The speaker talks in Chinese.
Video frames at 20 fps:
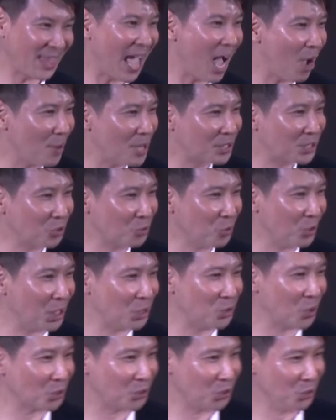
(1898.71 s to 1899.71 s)
大卫是如
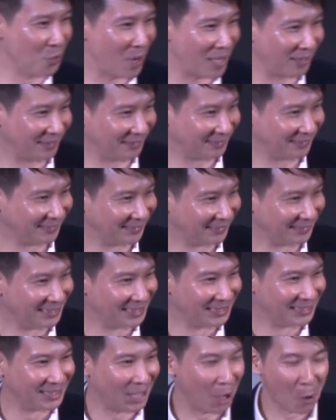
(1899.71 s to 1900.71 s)
何做君王的？
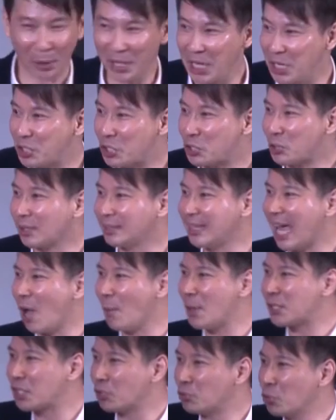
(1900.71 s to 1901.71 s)
我的意思说，
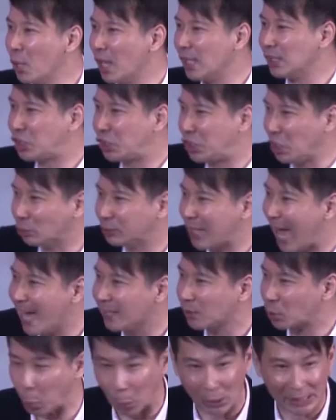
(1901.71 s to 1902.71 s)
大卫是如何救
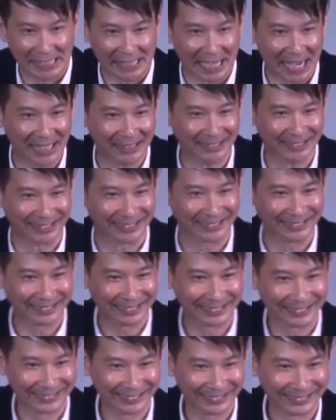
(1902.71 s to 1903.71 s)
他的国家啊？